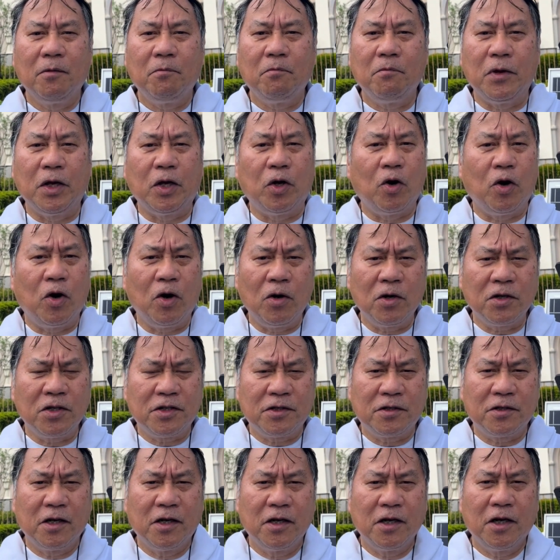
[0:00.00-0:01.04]

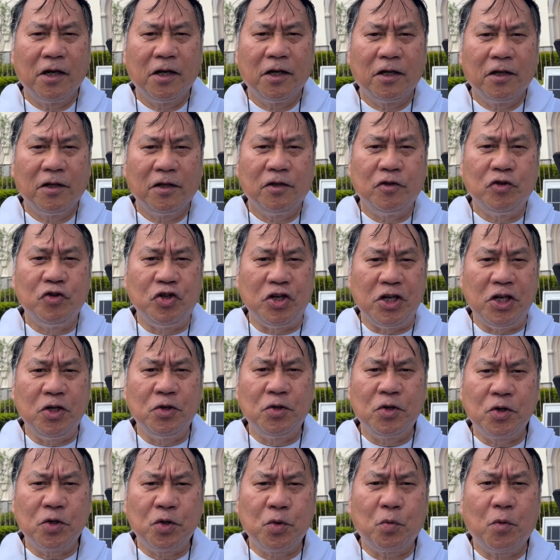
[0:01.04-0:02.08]
because
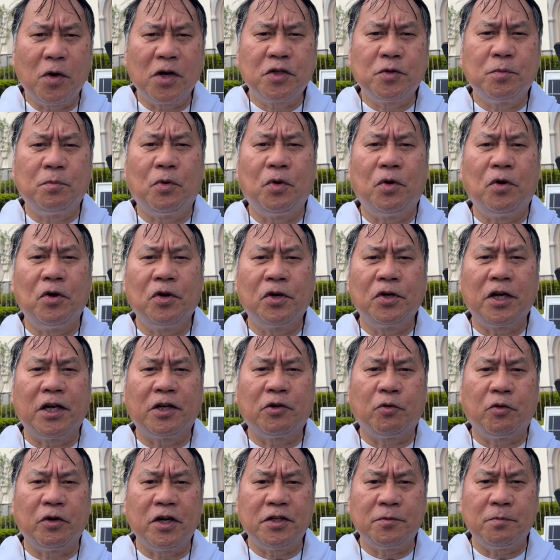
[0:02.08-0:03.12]
Jesus was born at
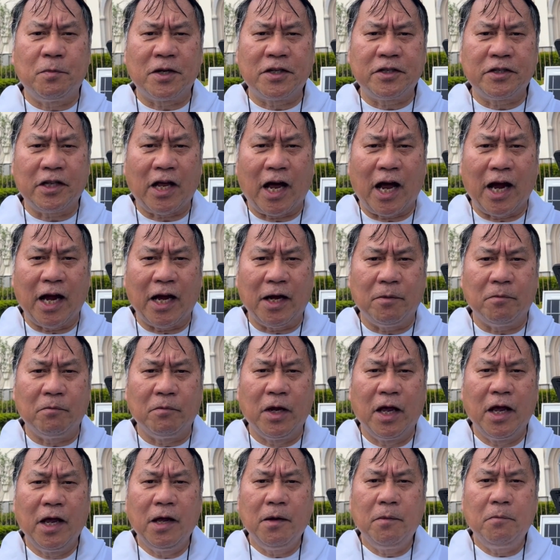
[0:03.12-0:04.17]
Christmas time
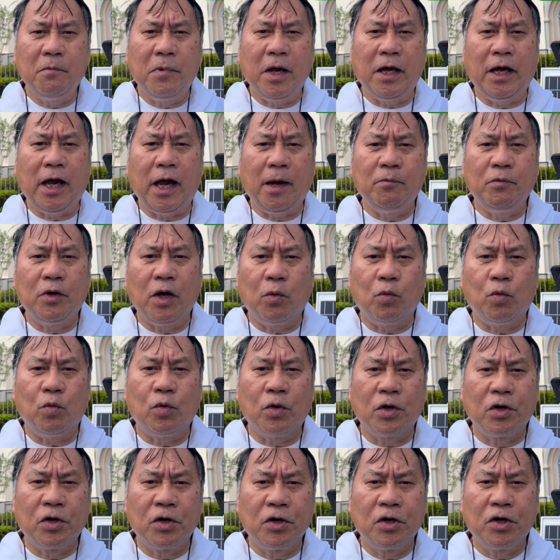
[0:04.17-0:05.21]
became the
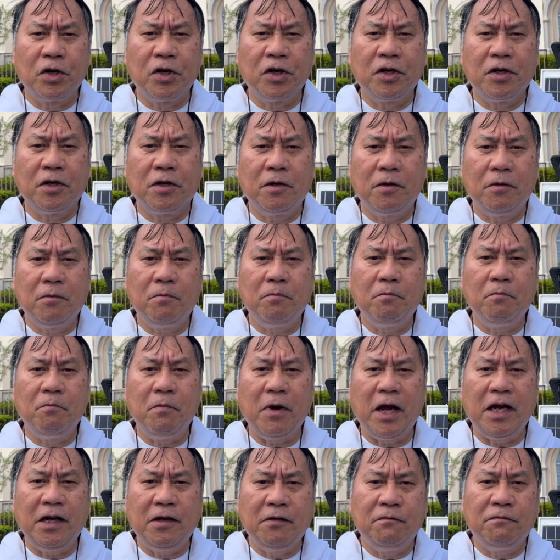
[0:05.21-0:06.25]
word
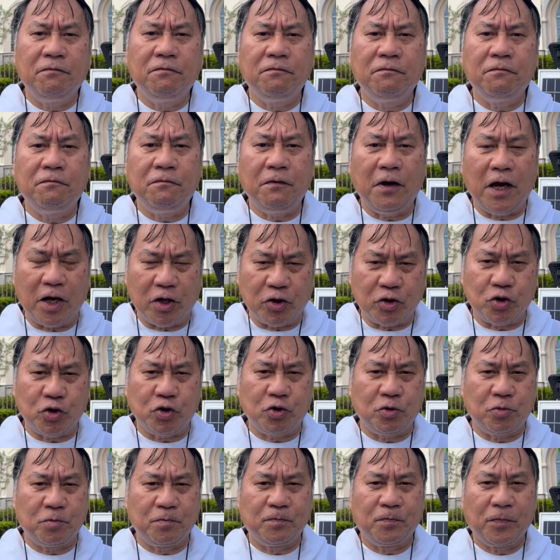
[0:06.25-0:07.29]
made flesh
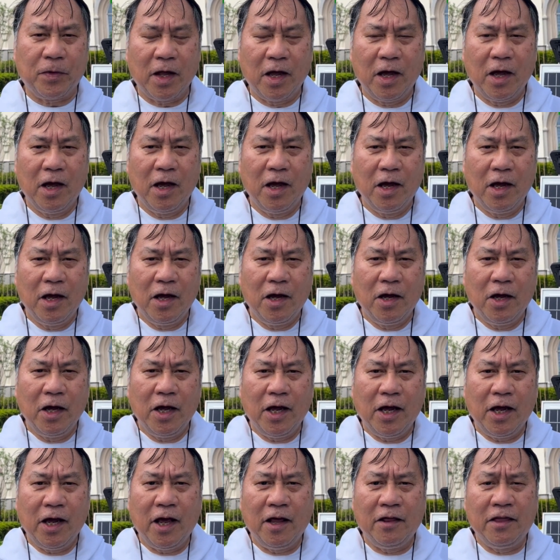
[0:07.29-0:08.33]

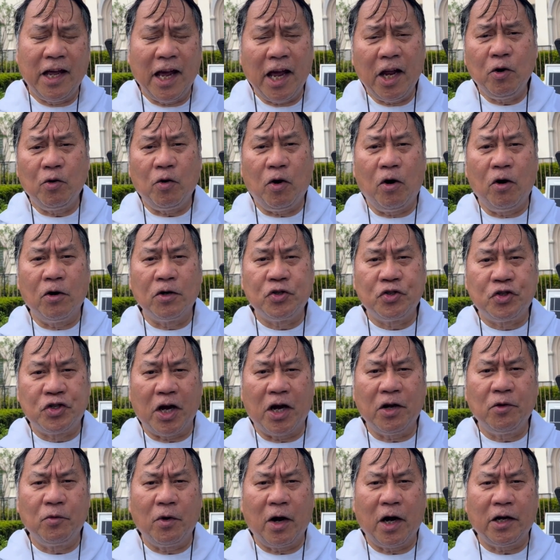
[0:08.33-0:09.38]
then on
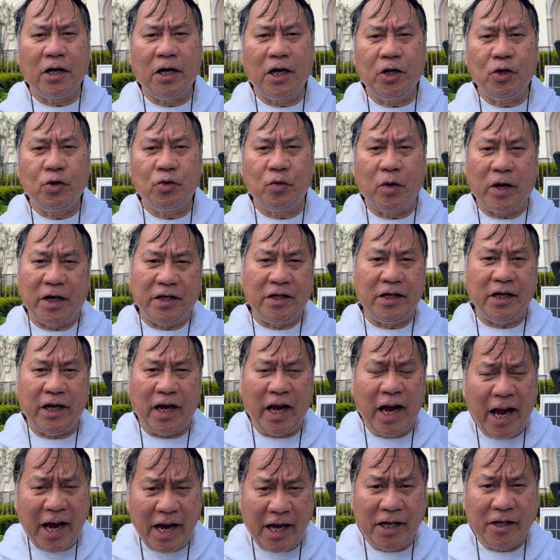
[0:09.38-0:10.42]
January
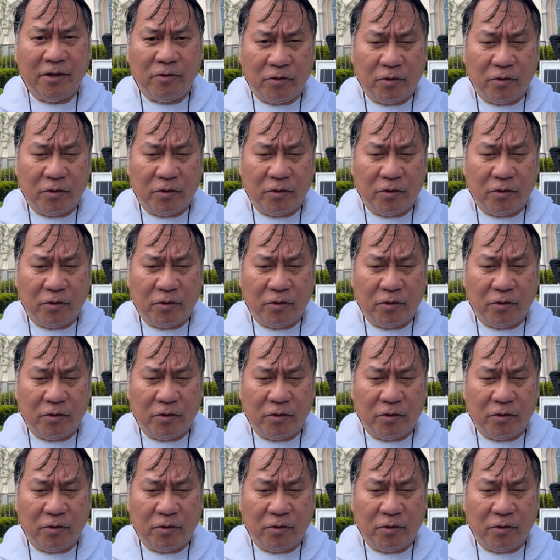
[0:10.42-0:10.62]
28